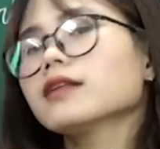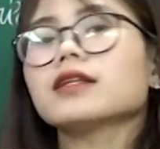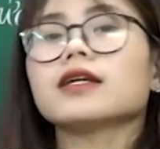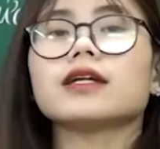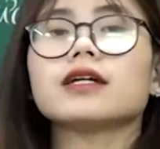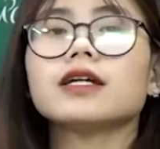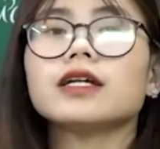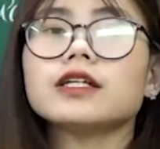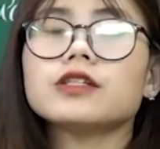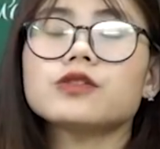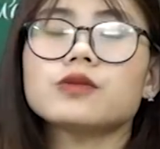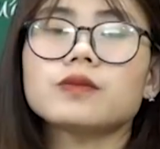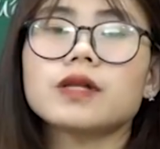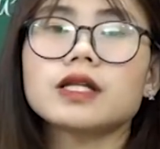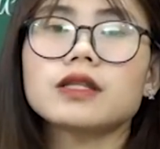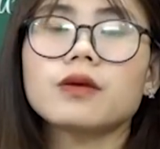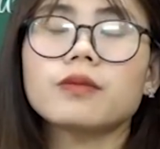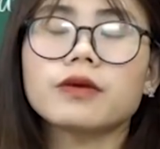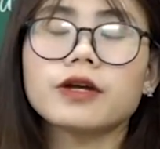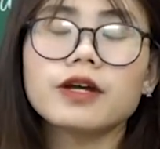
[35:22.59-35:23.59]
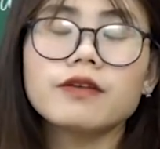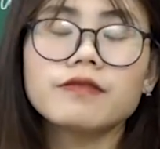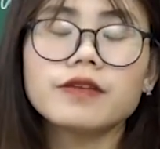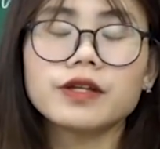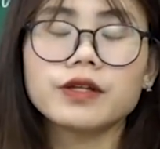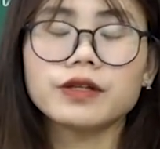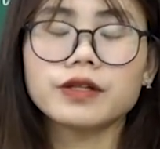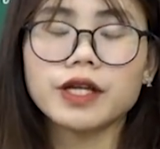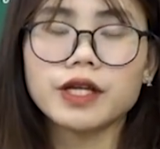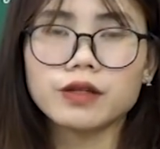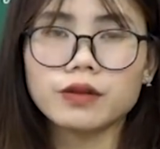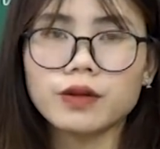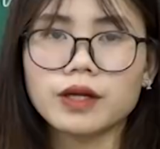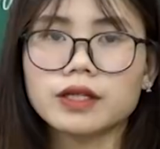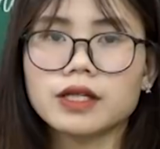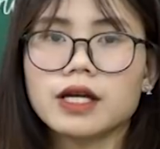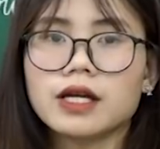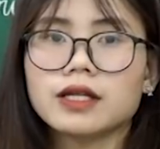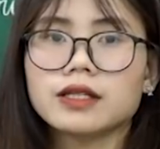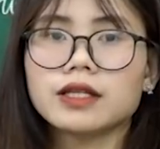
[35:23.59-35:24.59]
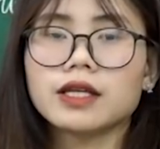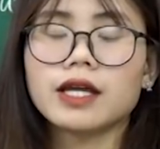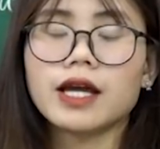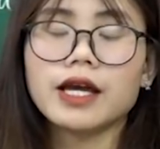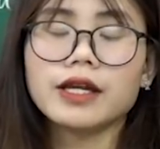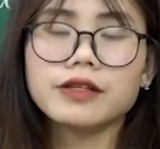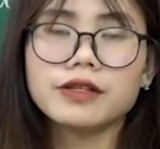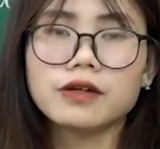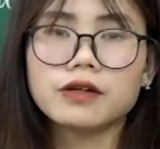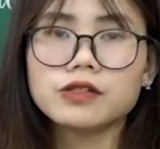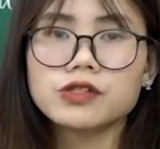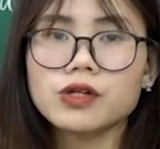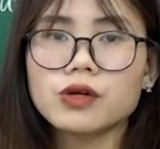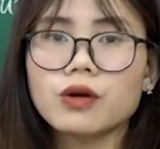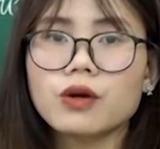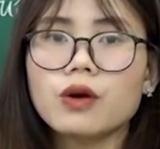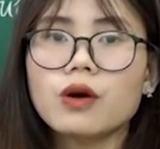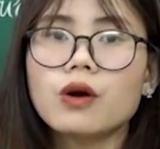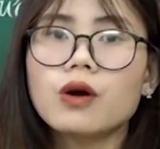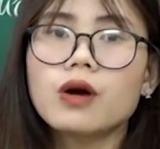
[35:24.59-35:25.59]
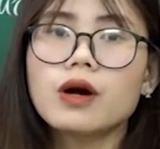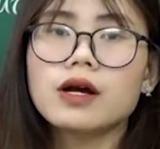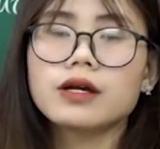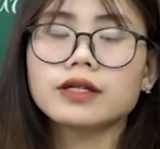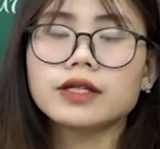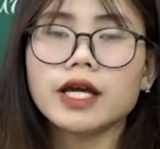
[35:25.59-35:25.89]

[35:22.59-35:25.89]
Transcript: Thì khi chúng ta tổng kết về nghệ thuật thì hãy nhớ cho cô